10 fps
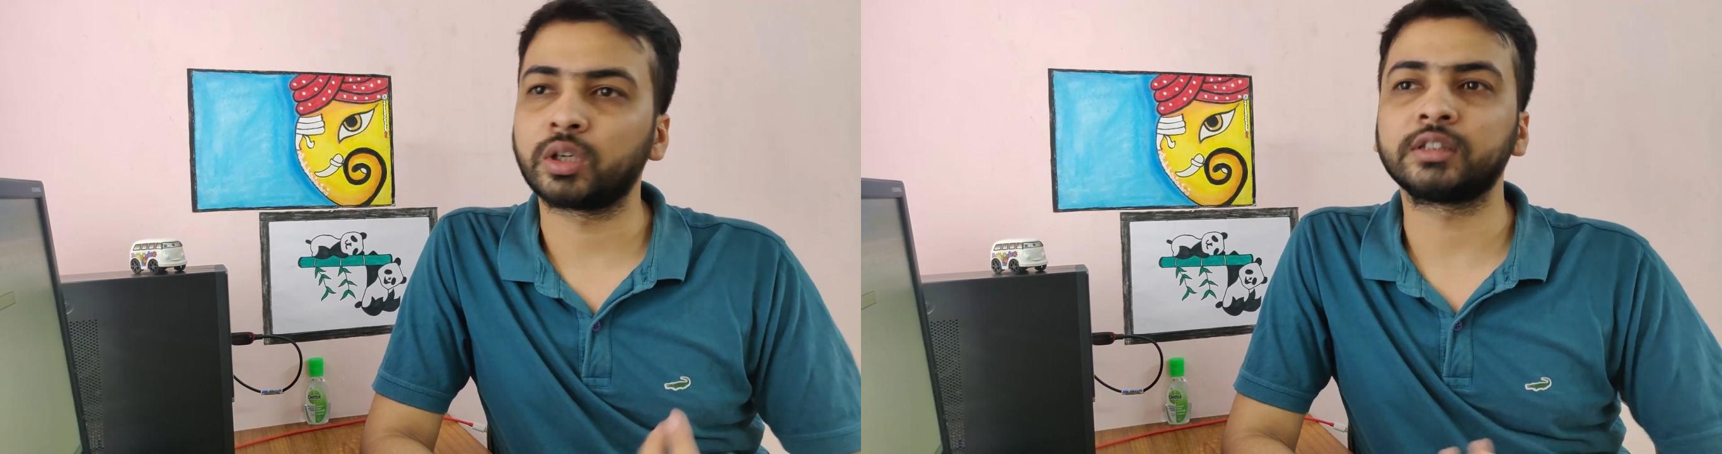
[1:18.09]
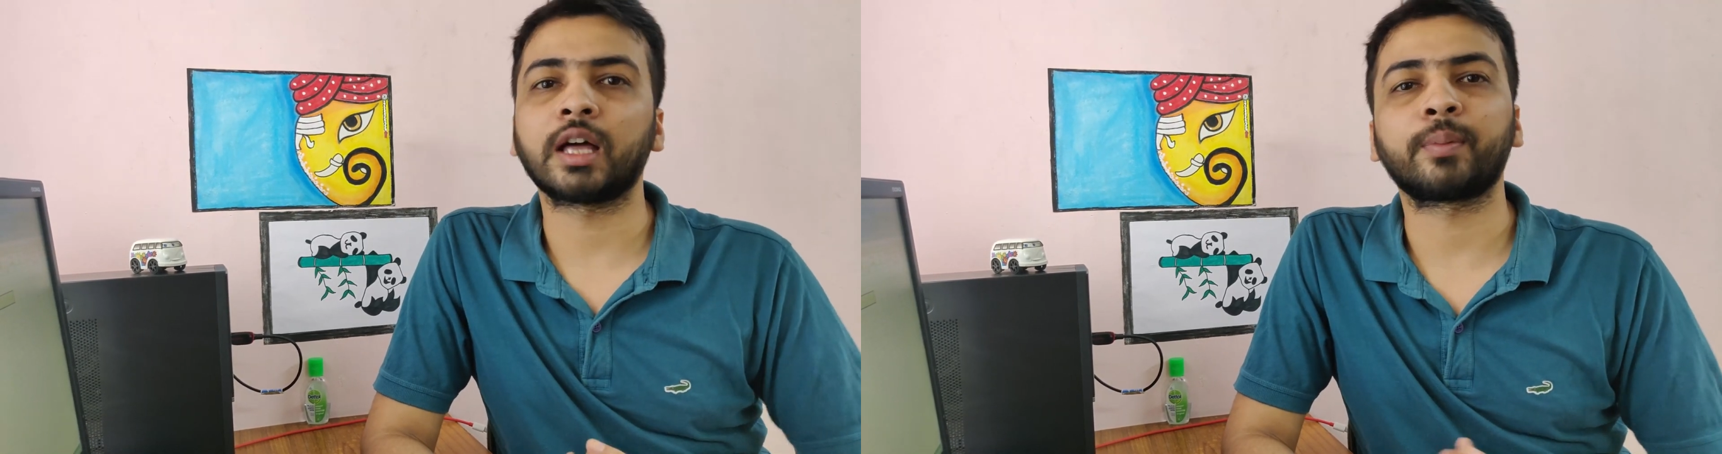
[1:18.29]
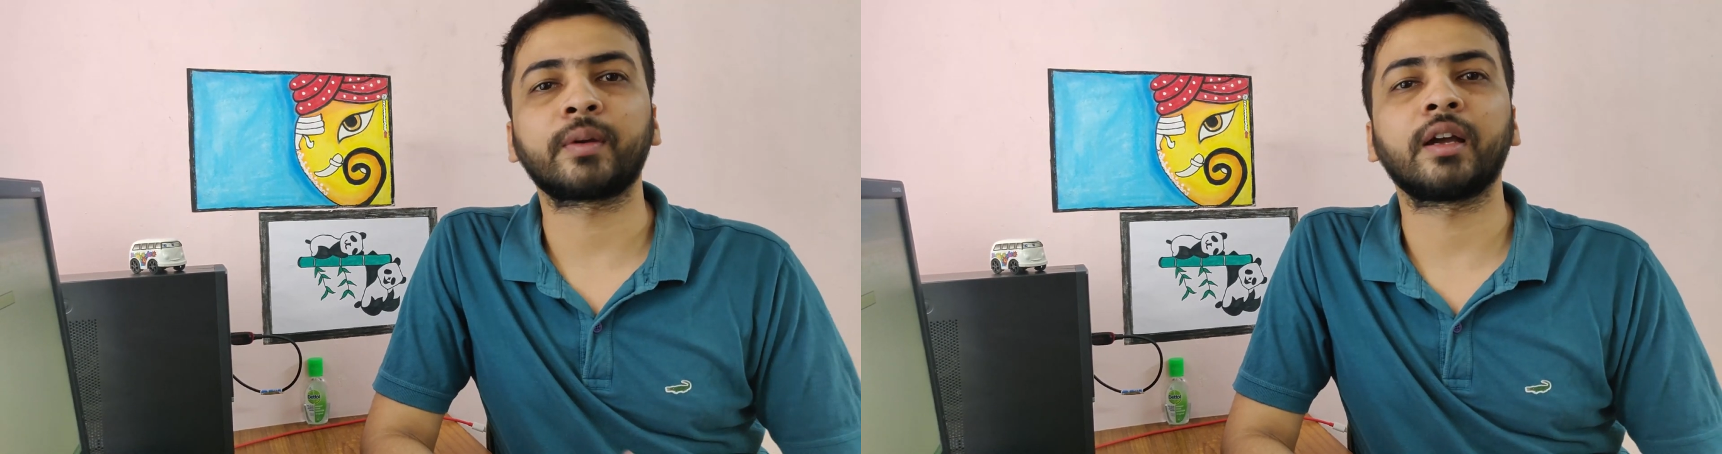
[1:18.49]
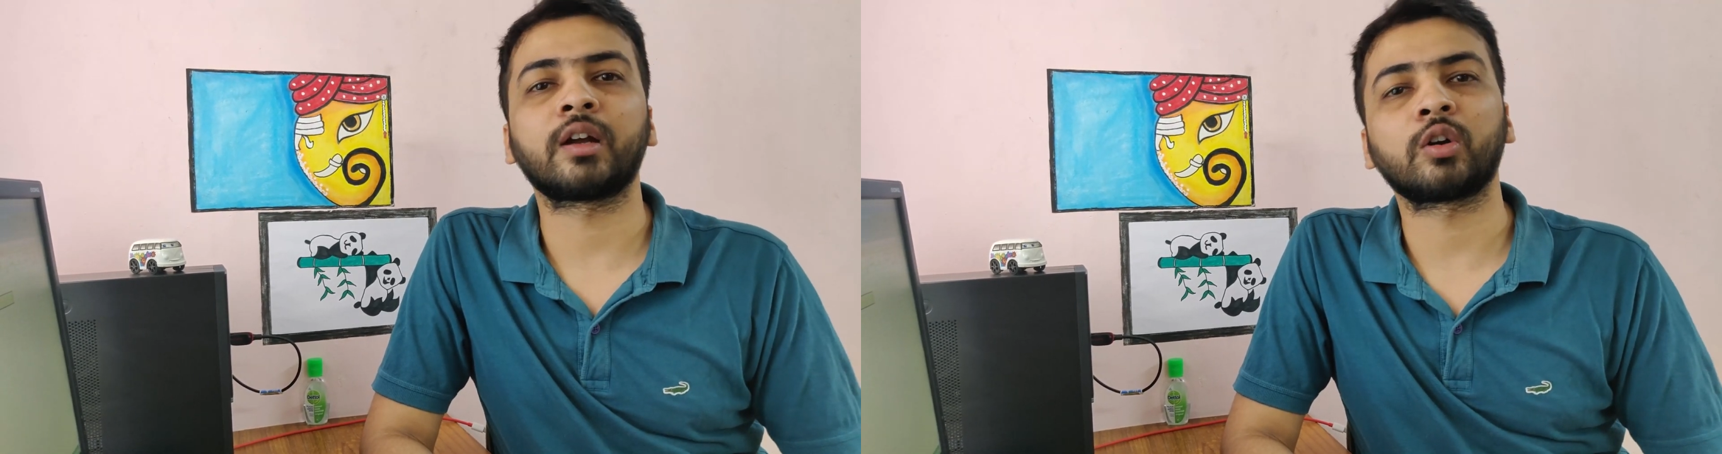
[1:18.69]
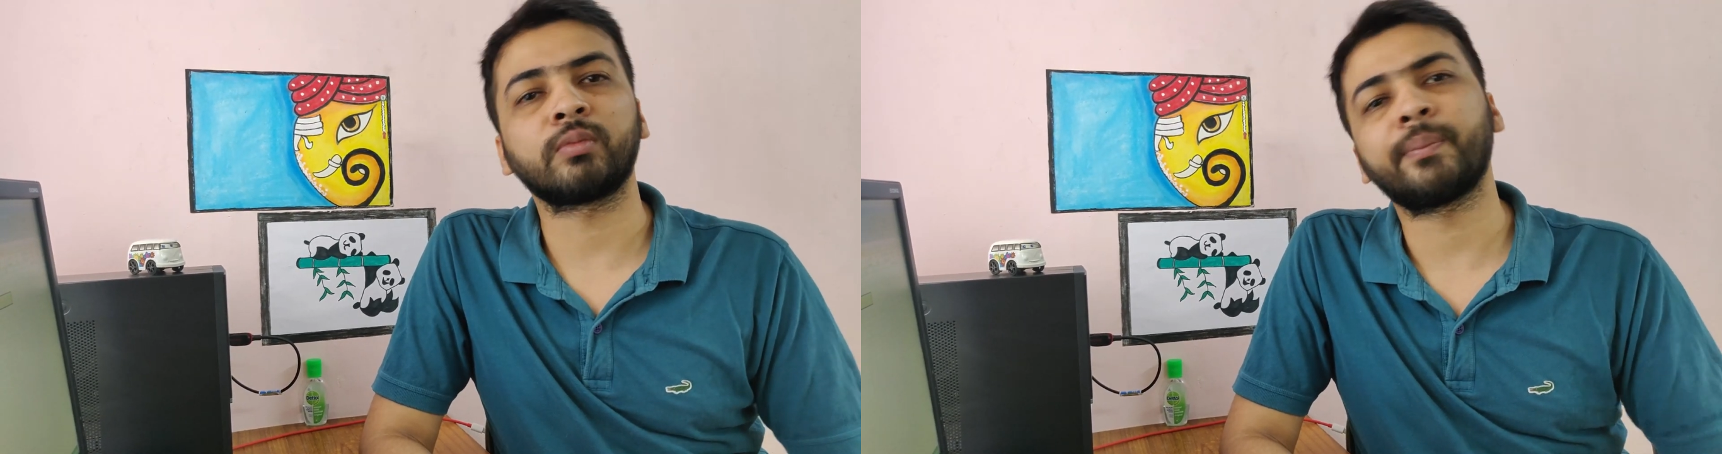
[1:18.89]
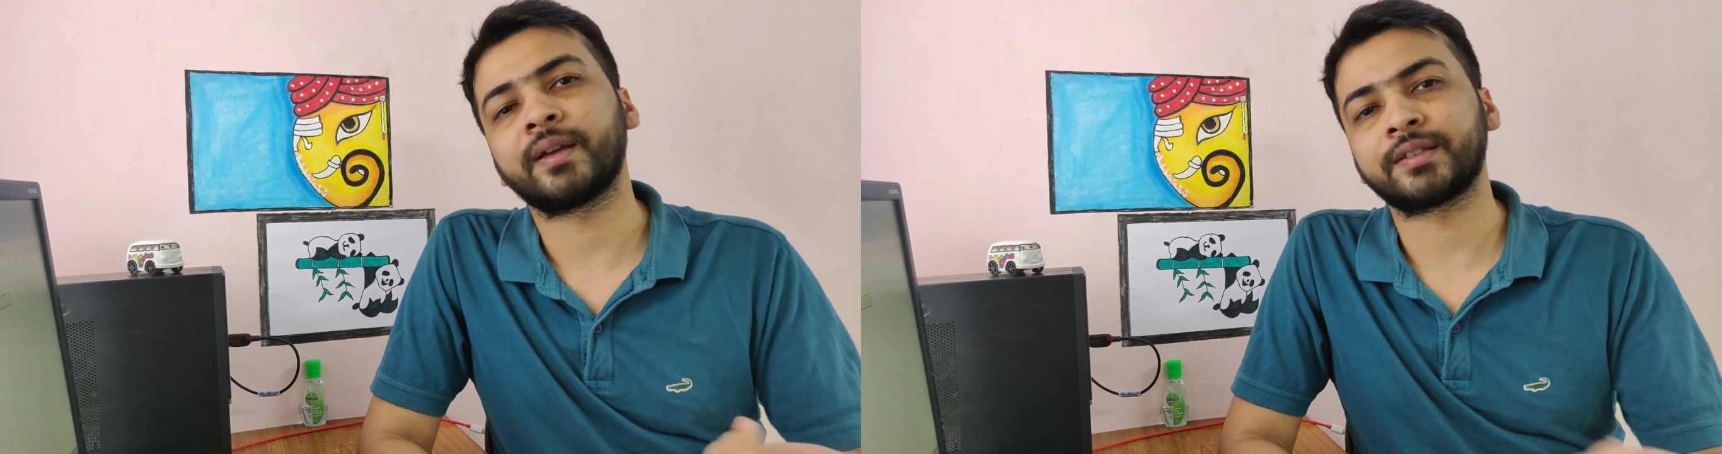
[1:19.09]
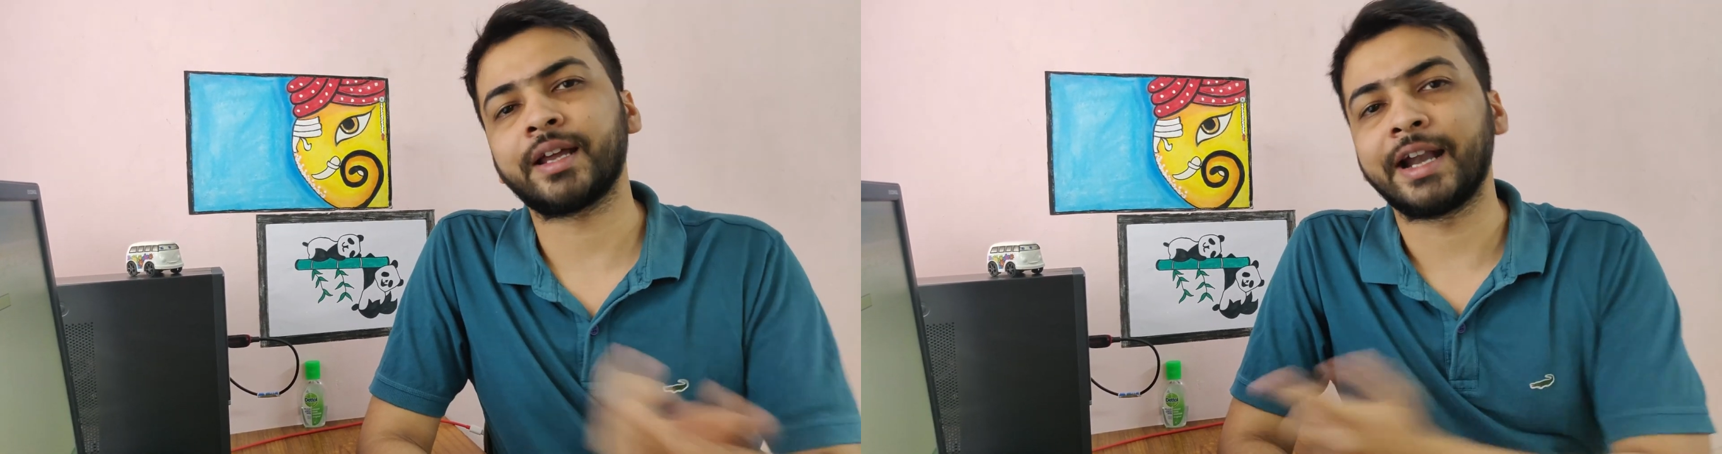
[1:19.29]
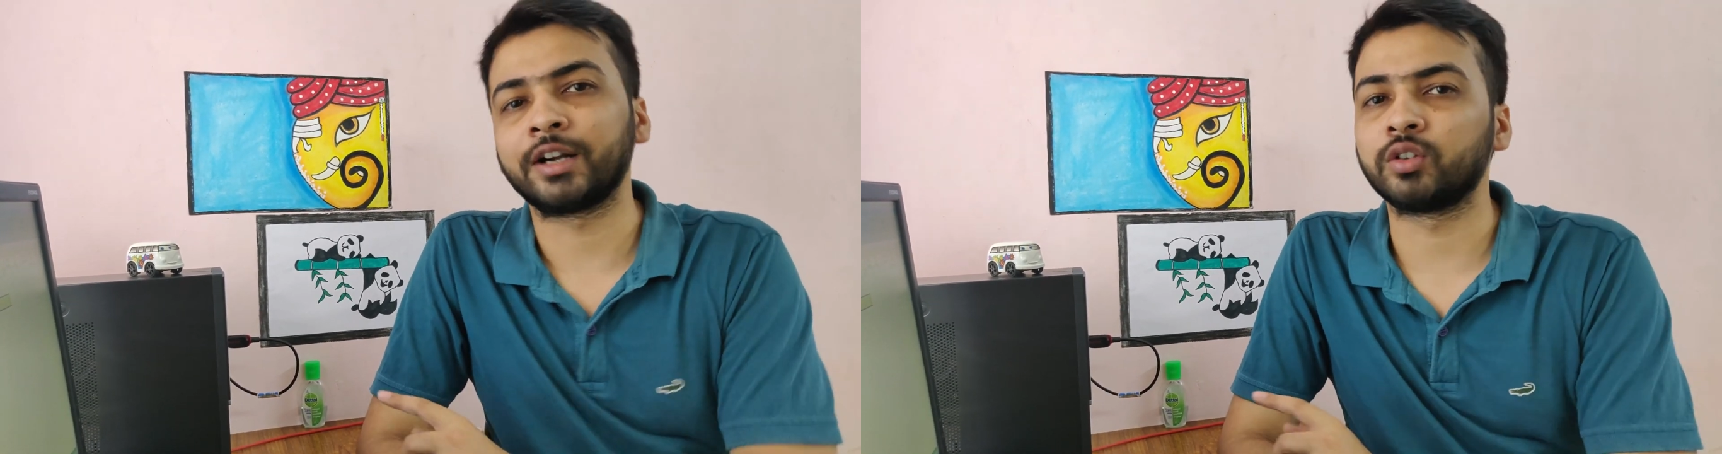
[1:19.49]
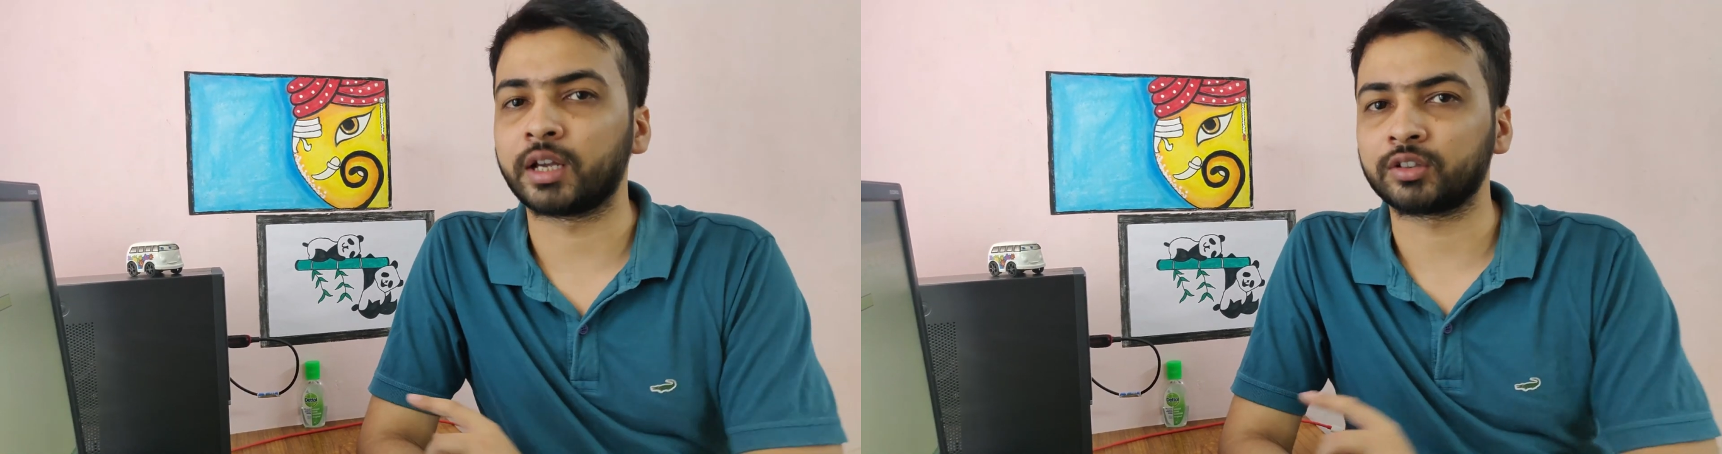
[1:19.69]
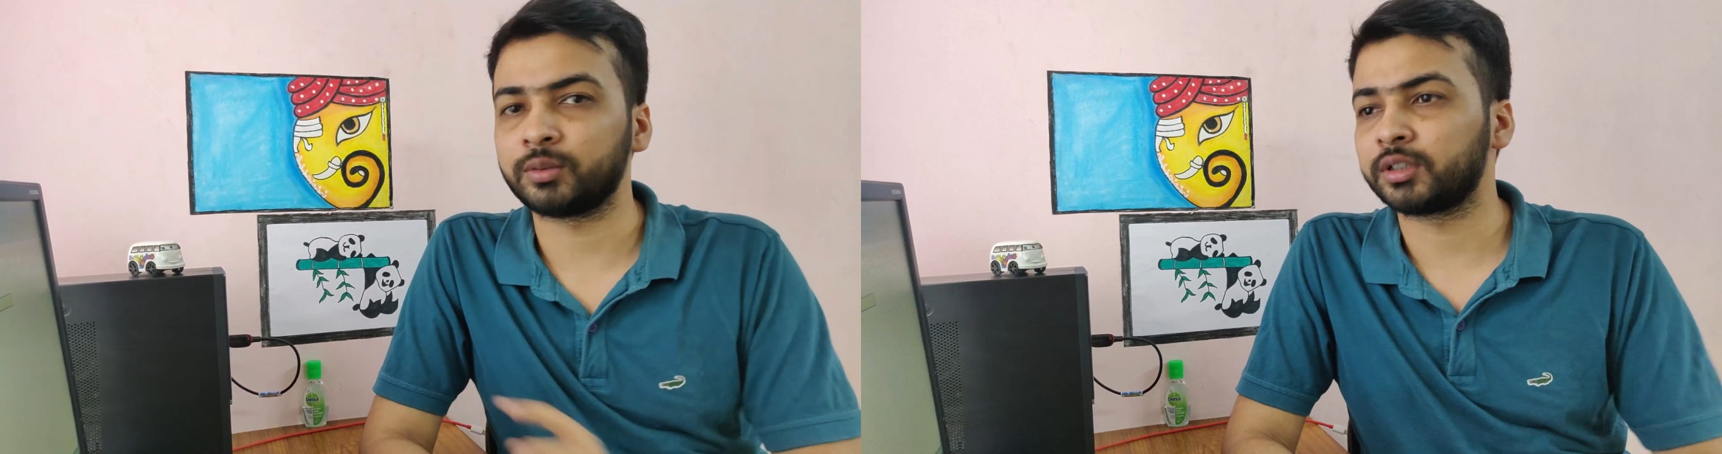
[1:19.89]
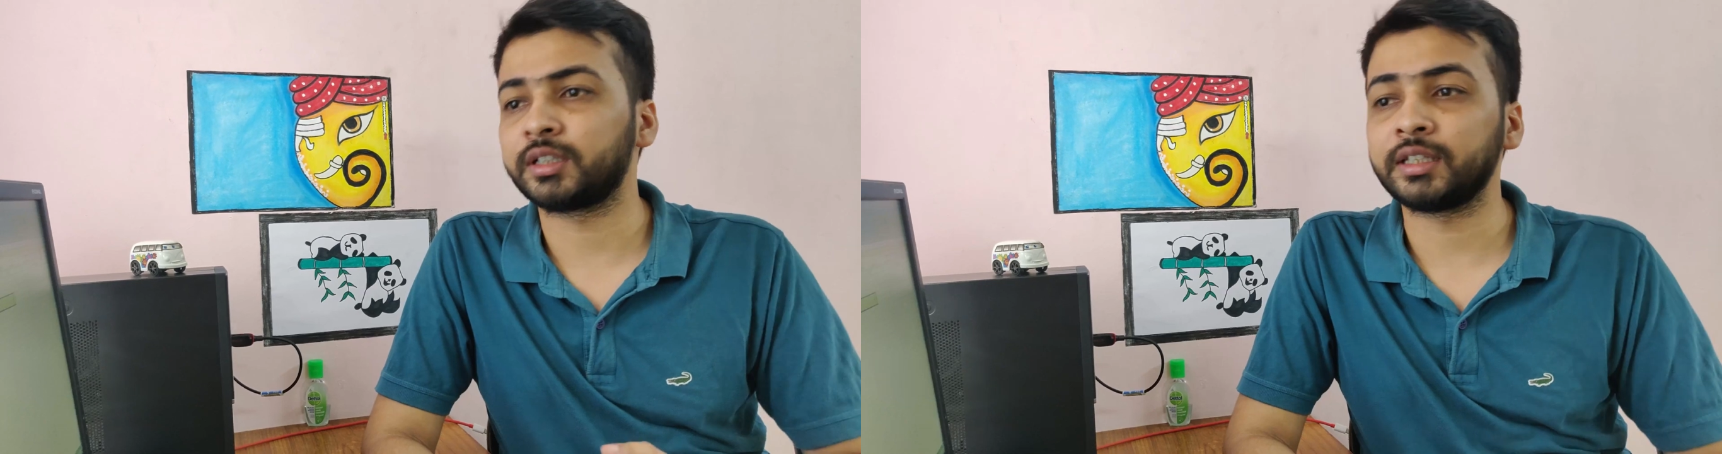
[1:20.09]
तुरंत आपके अकाउंट में पैसा ऐड हो जाएगा तो ये बोलता